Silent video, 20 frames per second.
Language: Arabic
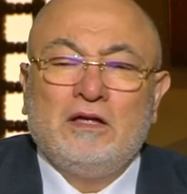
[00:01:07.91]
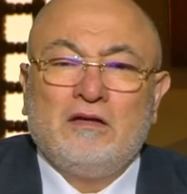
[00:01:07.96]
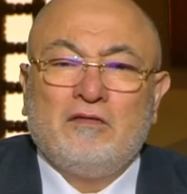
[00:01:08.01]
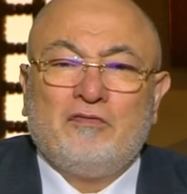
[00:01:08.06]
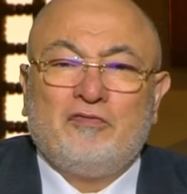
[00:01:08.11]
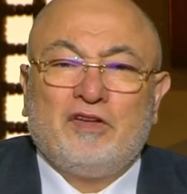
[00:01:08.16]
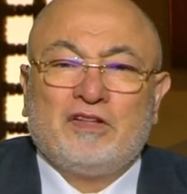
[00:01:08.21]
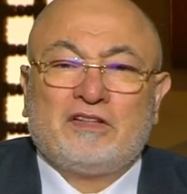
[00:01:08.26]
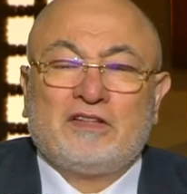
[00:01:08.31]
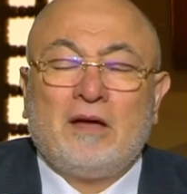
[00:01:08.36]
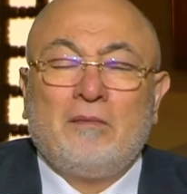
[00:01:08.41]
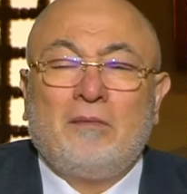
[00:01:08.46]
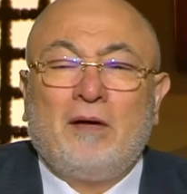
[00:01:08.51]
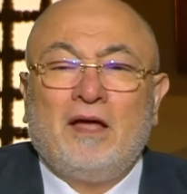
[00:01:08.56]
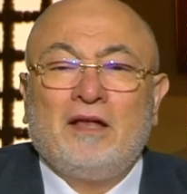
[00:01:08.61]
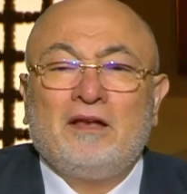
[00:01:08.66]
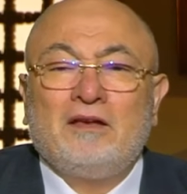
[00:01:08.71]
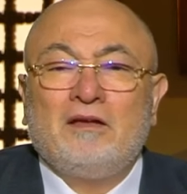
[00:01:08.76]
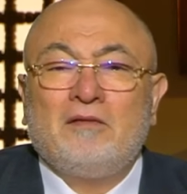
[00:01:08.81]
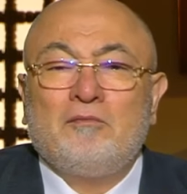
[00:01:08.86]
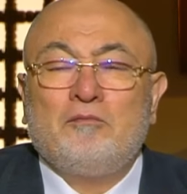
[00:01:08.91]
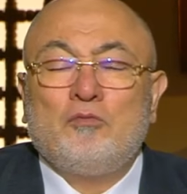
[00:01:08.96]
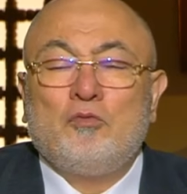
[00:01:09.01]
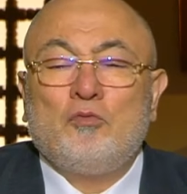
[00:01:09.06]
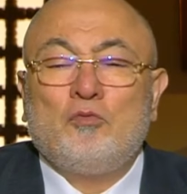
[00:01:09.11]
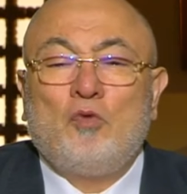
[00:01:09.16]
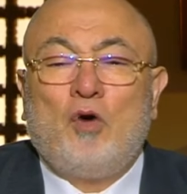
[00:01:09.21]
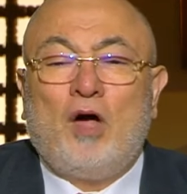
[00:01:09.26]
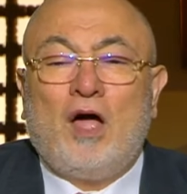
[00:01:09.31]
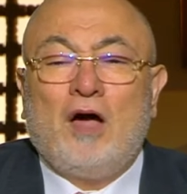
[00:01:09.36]
فطبعا
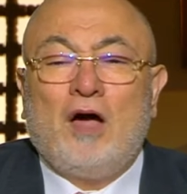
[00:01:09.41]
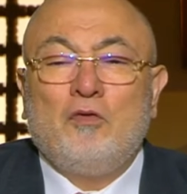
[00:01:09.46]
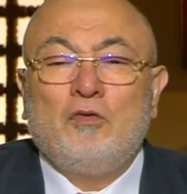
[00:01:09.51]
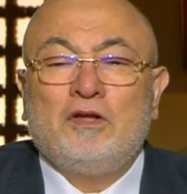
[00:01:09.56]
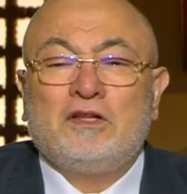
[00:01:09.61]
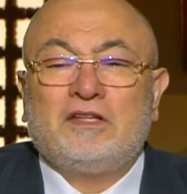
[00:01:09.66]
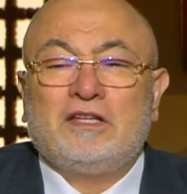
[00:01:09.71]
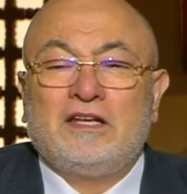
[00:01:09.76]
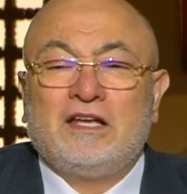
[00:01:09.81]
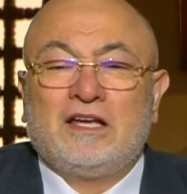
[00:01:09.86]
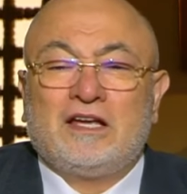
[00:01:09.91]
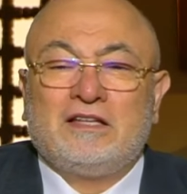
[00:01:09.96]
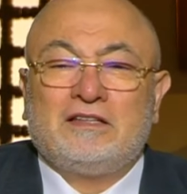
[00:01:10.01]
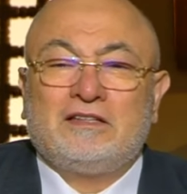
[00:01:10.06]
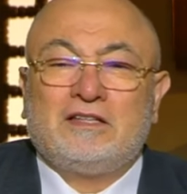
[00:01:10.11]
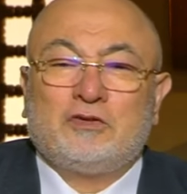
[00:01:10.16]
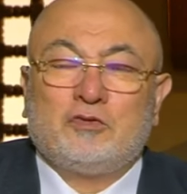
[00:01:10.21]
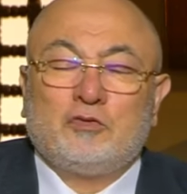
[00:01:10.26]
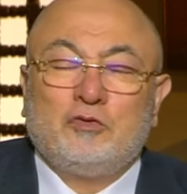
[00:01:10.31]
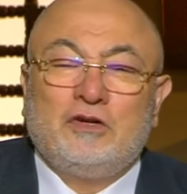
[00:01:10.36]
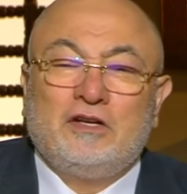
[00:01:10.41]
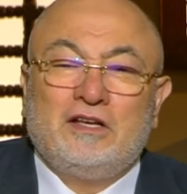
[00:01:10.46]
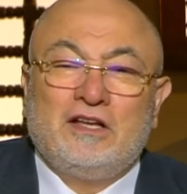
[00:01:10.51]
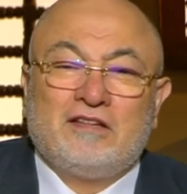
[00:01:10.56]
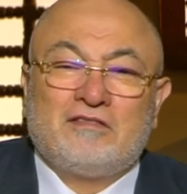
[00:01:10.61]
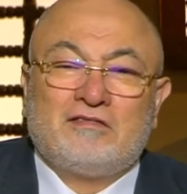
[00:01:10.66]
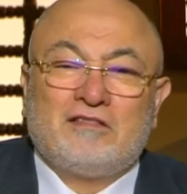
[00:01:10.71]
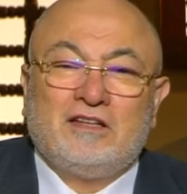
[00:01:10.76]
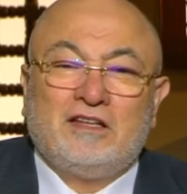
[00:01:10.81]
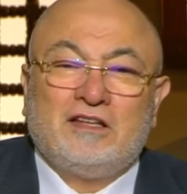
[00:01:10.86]
محاولة انك انت تقول
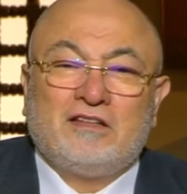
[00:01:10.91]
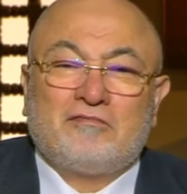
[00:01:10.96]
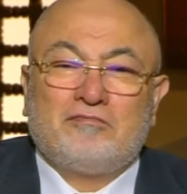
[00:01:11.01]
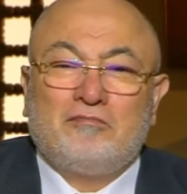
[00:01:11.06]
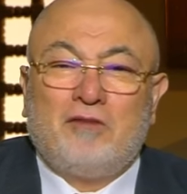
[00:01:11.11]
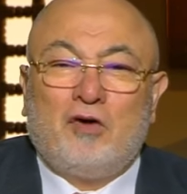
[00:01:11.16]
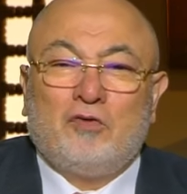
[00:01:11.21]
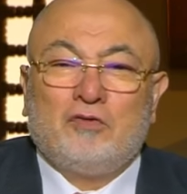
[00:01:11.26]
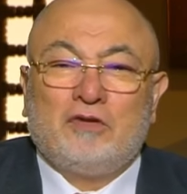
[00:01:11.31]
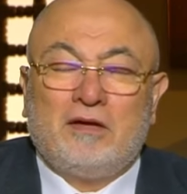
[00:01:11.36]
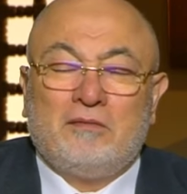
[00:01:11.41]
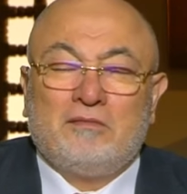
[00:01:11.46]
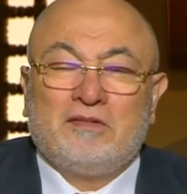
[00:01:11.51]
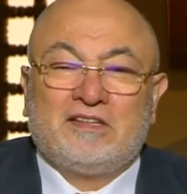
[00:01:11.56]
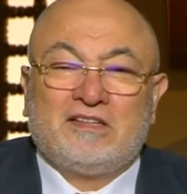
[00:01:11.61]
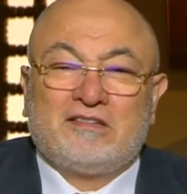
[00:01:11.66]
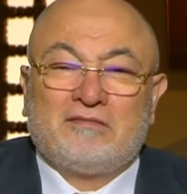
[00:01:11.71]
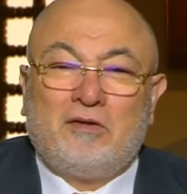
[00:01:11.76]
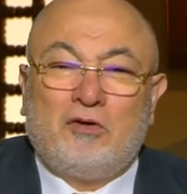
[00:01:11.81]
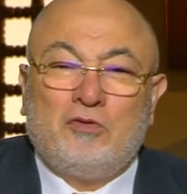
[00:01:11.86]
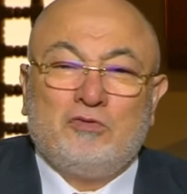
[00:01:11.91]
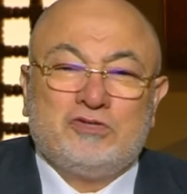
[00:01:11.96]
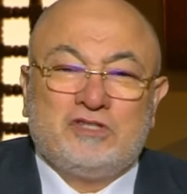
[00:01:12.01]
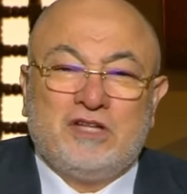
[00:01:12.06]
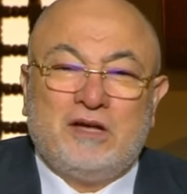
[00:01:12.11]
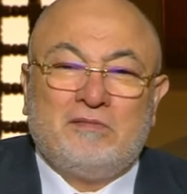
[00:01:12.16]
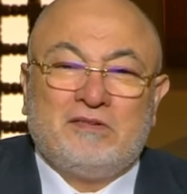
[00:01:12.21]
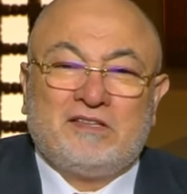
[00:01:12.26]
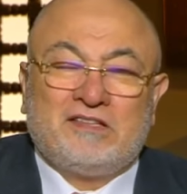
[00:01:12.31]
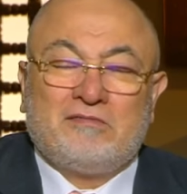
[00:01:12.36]
للناس اسمعوا ده ما تسمعوش
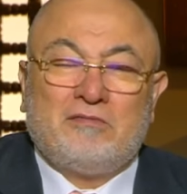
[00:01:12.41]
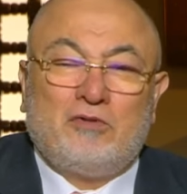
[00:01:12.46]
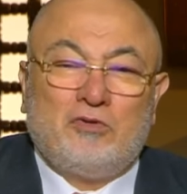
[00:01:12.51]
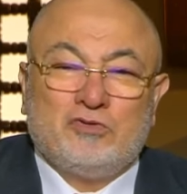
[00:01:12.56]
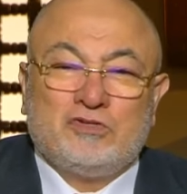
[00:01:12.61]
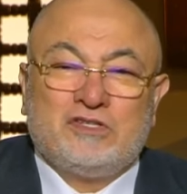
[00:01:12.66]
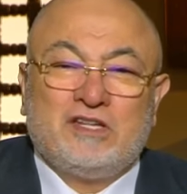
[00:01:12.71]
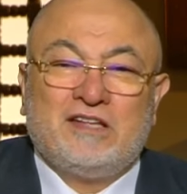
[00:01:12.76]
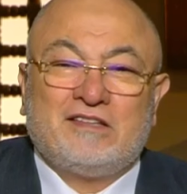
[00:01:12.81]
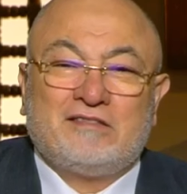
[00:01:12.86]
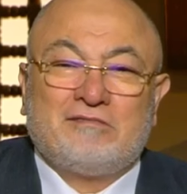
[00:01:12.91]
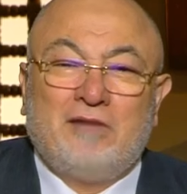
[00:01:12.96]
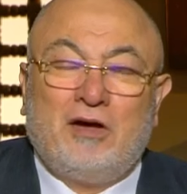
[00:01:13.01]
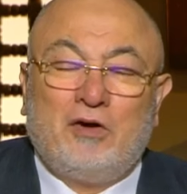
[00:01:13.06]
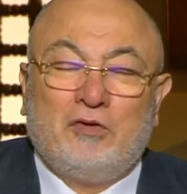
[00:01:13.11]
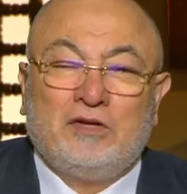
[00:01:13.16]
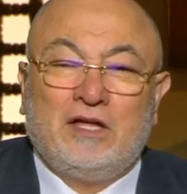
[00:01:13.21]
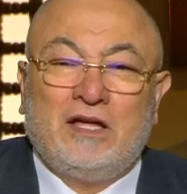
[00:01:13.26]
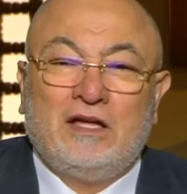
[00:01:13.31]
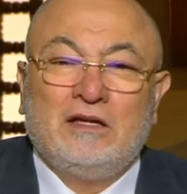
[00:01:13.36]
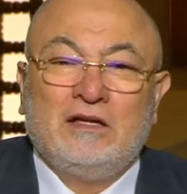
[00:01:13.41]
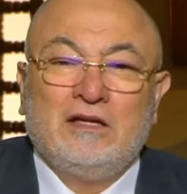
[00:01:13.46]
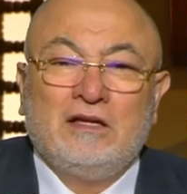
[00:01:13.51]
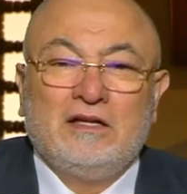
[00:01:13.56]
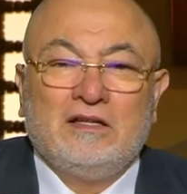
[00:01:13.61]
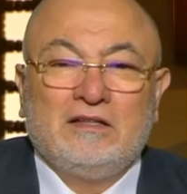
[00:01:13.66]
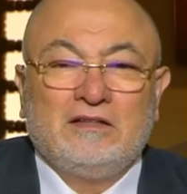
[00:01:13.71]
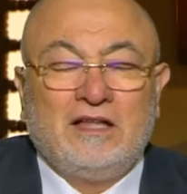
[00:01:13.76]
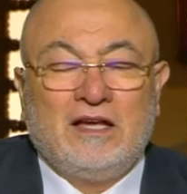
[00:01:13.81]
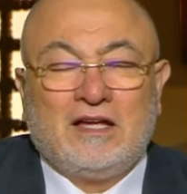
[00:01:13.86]
ده ما تسمعوش ده اسمعوا ده
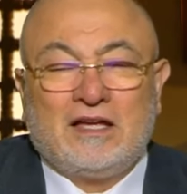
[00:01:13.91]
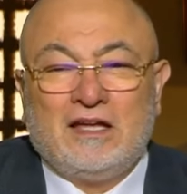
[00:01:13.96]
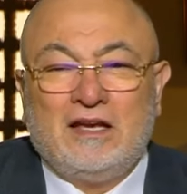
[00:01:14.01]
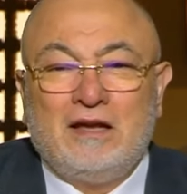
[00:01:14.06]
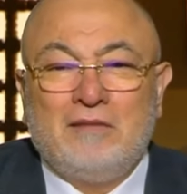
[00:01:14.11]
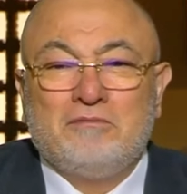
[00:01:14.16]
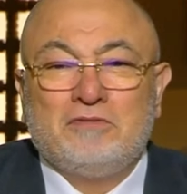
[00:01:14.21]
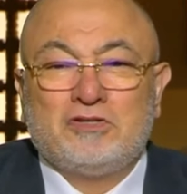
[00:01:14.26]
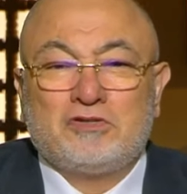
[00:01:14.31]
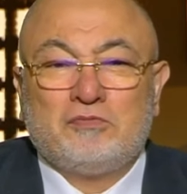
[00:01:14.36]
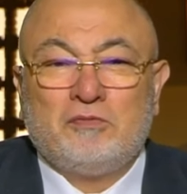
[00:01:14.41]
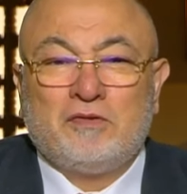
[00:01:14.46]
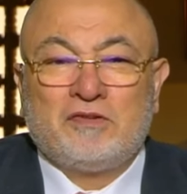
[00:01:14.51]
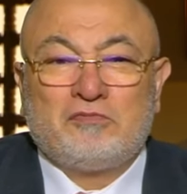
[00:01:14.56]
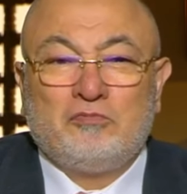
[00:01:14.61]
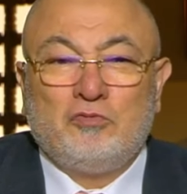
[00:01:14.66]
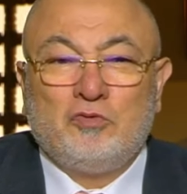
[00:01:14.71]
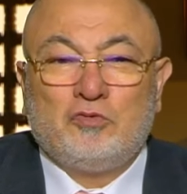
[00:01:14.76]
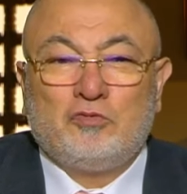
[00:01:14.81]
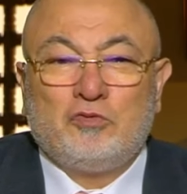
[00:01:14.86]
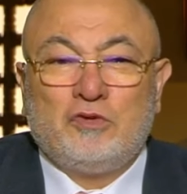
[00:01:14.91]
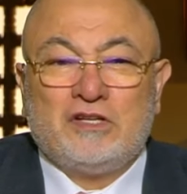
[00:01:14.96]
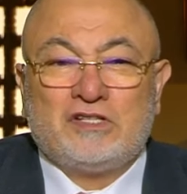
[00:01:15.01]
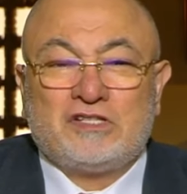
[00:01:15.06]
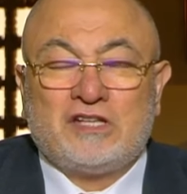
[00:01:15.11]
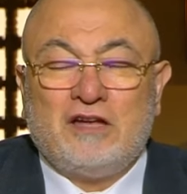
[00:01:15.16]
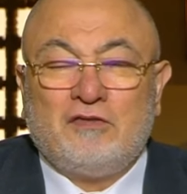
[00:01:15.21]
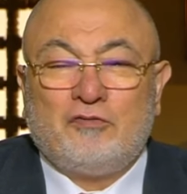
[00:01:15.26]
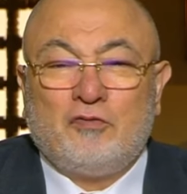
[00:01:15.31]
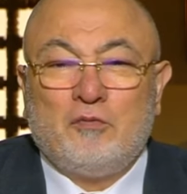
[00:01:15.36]
ده كلام مش مظبوط وانا
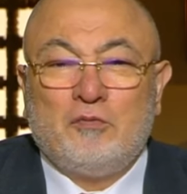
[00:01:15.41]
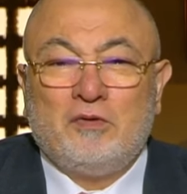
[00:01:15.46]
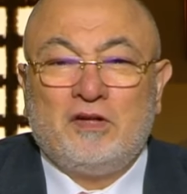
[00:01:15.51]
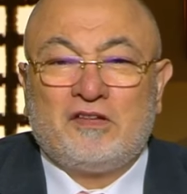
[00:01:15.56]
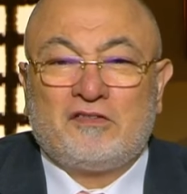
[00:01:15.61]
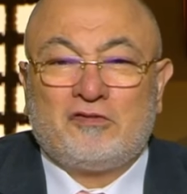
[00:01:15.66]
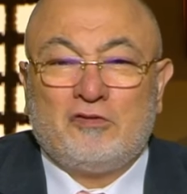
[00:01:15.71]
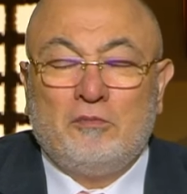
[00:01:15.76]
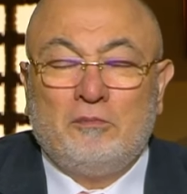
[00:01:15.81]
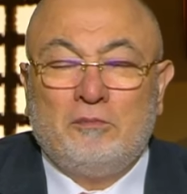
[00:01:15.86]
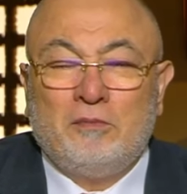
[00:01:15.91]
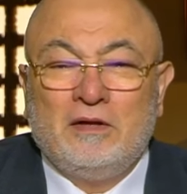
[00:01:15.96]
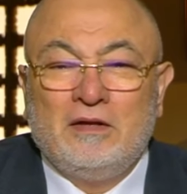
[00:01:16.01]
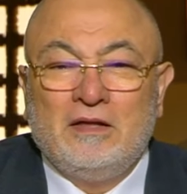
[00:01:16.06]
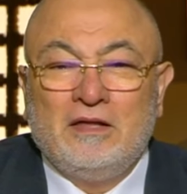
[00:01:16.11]
شايفه بيصب